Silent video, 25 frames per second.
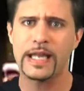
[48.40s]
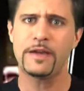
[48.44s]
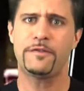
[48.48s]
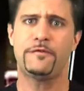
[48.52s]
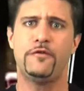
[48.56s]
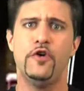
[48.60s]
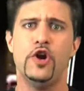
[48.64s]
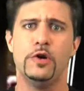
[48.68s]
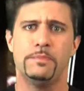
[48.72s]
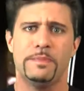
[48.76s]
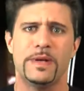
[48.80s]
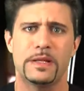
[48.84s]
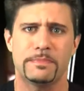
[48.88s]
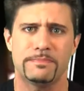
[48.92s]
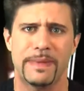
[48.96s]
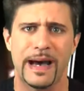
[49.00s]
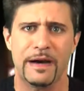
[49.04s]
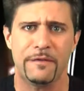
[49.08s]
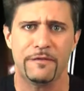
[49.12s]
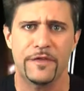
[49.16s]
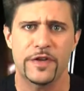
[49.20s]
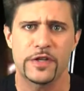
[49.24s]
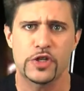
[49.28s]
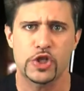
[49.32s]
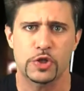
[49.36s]
gefüllt mit
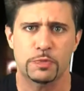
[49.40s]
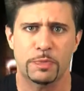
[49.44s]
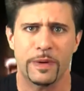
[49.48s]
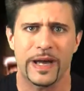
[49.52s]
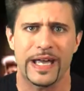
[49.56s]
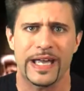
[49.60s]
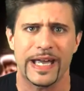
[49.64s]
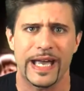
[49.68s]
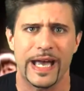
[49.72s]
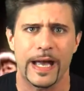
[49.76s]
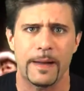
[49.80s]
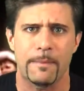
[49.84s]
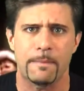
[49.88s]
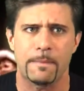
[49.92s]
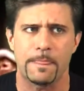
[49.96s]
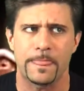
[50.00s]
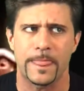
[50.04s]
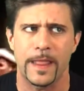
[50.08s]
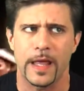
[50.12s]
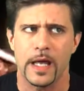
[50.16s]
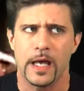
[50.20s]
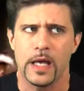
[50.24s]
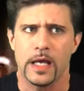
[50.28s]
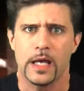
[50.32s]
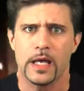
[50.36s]
Muffins
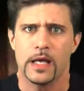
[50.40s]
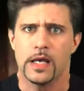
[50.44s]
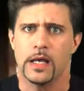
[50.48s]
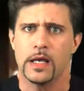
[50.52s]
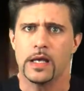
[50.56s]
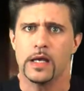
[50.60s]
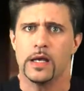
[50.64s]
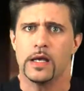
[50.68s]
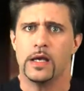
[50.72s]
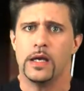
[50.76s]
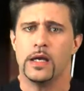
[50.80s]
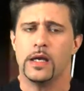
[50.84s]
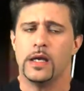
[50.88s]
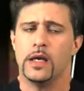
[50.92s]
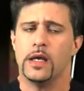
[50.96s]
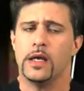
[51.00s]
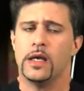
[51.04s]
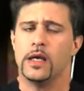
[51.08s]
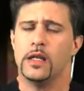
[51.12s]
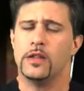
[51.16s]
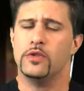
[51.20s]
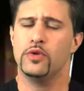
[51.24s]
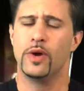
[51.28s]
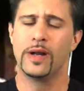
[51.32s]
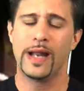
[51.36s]
springen.
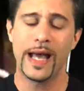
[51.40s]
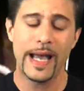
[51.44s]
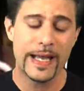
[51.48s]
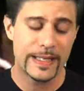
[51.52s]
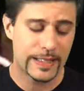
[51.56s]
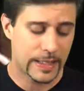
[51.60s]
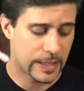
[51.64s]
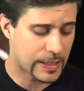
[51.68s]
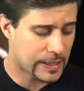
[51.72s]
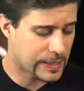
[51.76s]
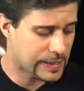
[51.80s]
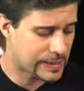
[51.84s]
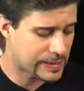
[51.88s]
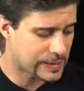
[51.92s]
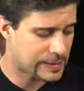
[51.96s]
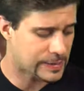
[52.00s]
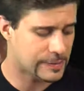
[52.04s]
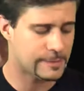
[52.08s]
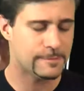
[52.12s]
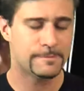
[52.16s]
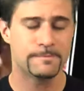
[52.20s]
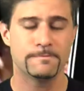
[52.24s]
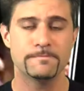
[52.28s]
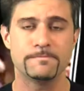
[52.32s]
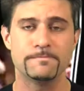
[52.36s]
Nur leider
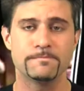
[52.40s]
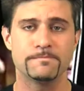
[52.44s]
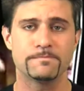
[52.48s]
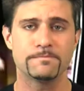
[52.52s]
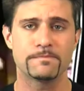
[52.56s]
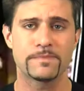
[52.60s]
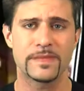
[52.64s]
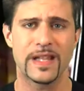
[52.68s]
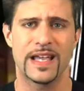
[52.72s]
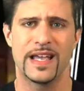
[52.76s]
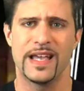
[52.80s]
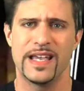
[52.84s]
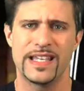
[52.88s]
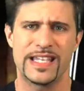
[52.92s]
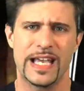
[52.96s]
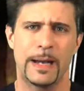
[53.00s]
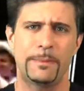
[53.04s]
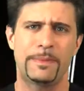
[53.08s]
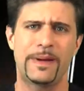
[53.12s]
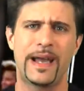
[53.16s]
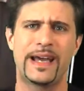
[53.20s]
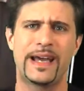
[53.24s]
ich habe